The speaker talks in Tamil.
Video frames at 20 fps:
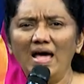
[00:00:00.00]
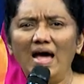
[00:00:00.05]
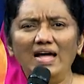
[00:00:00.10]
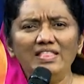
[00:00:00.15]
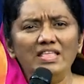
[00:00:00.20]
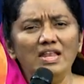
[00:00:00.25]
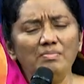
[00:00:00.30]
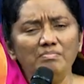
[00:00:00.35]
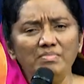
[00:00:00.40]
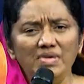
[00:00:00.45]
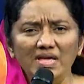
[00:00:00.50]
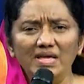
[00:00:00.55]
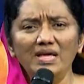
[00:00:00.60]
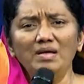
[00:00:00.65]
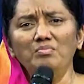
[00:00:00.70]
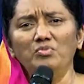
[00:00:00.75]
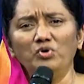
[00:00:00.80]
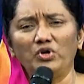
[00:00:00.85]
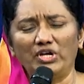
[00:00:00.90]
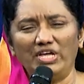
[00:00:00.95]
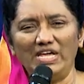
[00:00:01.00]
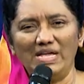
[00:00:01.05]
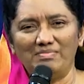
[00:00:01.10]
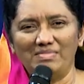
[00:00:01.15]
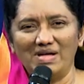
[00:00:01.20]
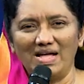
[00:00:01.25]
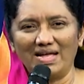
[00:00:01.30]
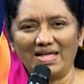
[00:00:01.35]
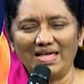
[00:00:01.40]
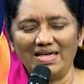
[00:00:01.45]
அதில் மிக
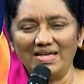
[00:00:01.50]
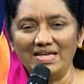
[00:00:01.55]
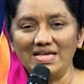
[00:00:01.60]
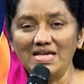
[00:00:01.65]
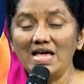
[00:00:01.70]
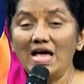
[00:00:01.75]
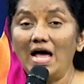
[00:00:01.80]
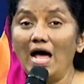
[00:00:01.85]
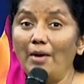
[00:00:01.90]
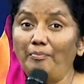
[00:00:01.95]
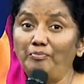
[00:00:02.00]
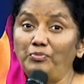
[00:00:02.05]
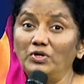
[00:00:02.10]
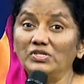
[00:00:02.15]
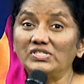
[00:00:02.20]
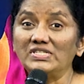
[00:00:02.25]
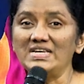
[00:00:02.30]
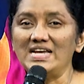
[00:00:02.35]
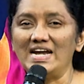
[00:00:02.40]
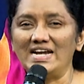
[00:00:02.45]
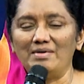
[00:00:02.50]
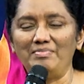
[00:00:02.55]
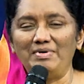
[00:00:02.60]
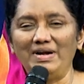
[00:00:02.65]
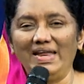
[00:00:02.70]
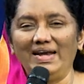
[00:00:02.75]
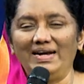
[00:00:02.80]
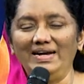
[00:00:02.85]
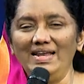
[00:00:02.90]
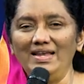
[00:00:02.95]
முக்கியமாக அப்போஸ்ல
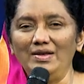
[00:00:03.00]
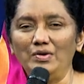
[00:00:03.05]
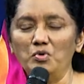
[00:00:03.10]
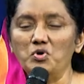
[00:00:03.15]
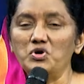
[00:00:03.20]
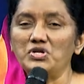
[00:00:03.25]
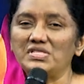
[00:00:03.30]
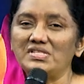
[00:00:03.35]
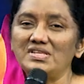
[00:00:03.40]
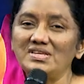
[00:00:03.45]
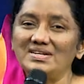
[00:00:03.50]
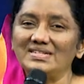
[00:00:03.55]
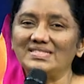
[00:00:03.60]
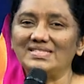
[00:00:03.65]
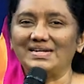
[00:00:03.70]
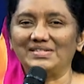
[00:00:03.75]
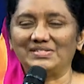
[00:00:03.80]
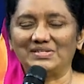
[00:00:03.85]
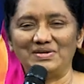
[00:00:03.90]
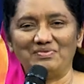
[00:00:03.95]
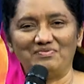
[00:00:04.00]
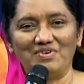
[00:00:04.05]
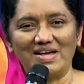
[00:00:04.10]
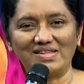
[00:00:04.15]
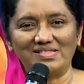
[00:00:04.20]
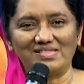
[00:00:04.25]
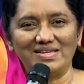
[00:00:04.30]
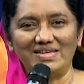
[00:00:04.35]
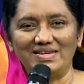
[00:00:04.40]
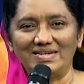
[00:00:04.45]
நடவடிக்கைகளில் ஒரு தீர்க்க தரிசன
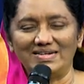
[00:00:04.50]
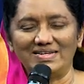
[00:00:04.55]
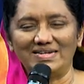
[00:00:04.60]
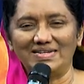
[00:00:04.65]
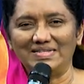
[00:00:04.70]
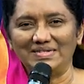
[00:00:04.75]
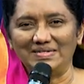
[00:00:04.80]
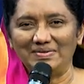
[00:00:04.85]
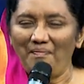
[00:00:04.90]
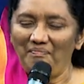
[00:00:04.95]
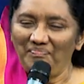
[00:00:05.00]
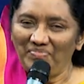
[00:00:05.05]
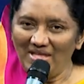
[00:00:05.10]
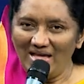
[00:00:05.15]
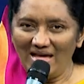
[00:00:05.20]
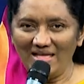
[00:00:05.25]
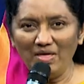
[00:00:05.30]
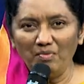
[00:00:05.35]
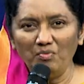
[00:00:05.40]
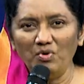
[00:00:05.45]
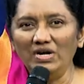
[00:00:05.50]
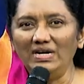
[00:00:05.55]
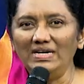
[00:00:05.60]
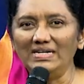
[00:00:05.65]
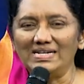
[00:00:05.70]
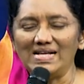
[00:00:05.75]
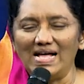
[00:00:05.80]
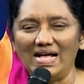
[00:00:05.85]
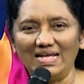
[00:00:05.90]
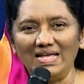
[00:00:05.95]
வார்த்தை இருக்கிறது அதை
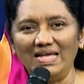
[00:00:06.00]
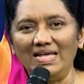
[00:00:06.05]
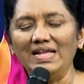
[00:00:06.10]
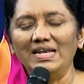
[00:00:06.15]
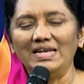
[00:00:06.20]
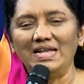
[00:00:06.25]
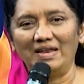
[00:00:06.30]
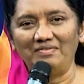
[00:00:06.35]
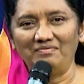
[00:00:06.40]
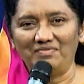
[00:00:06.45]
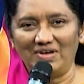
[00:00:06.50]
உங்களுக்காக நான்